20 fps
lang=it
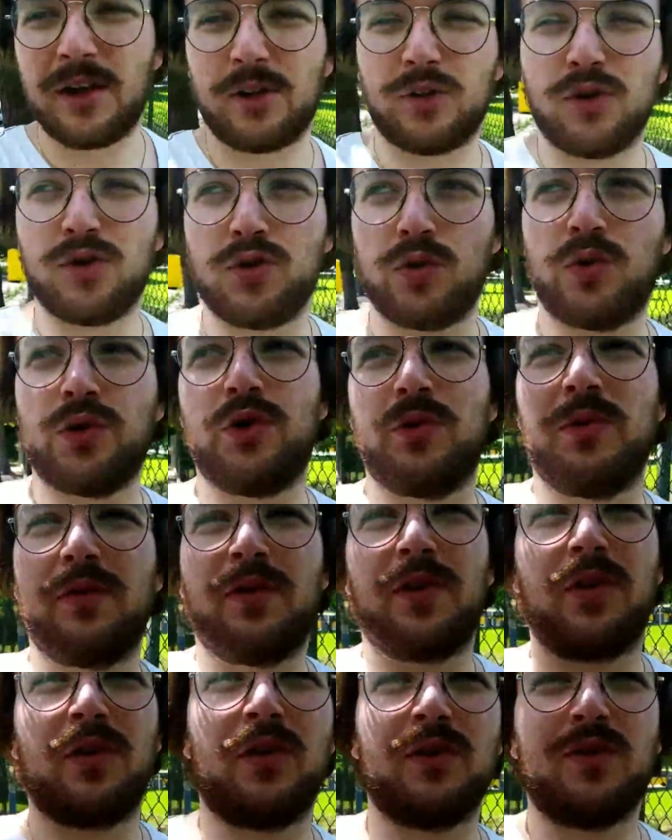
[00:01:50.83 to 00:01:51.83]
L'8 giugno mi
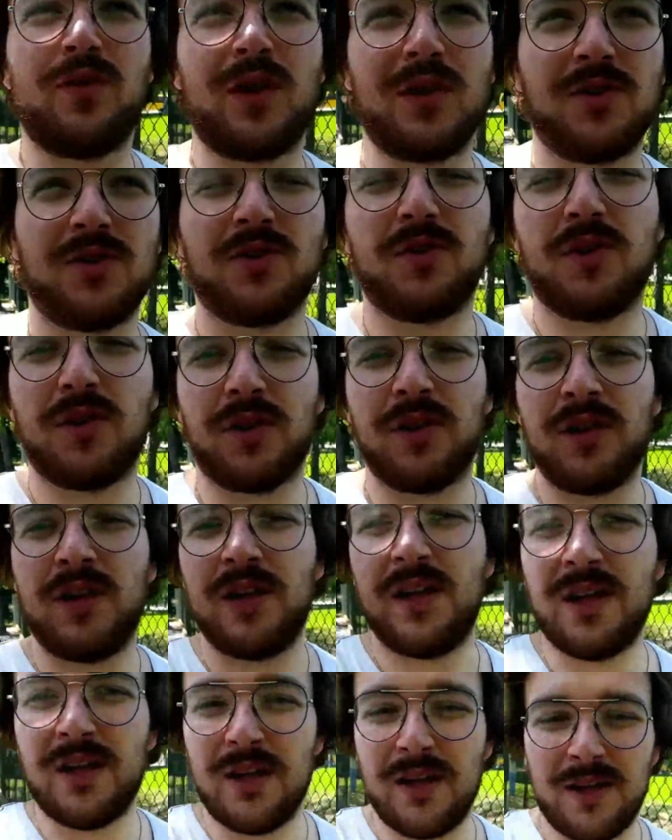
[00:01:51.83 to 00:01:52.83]
farò un tatuaggio
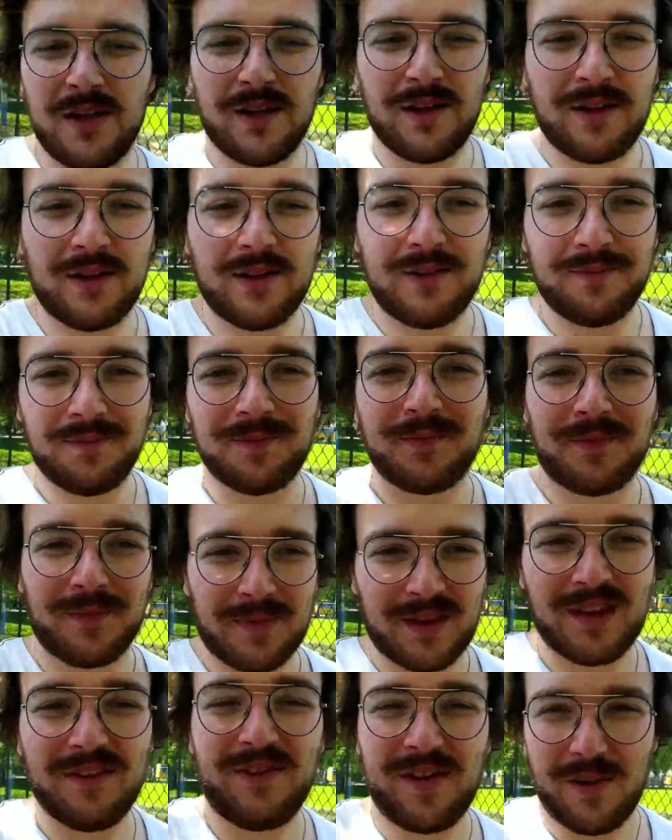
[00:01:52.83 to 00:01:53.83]

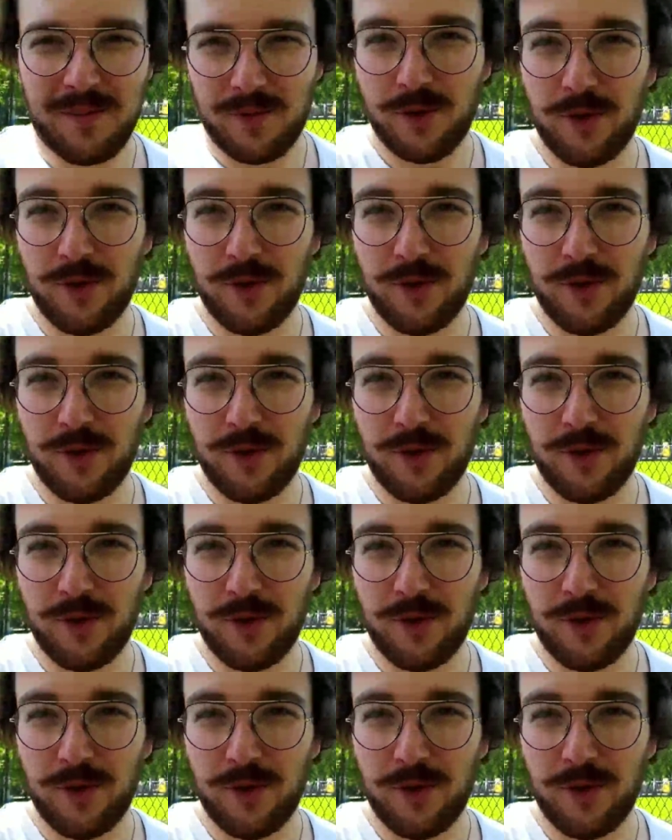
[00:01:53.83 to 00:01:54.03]
che farà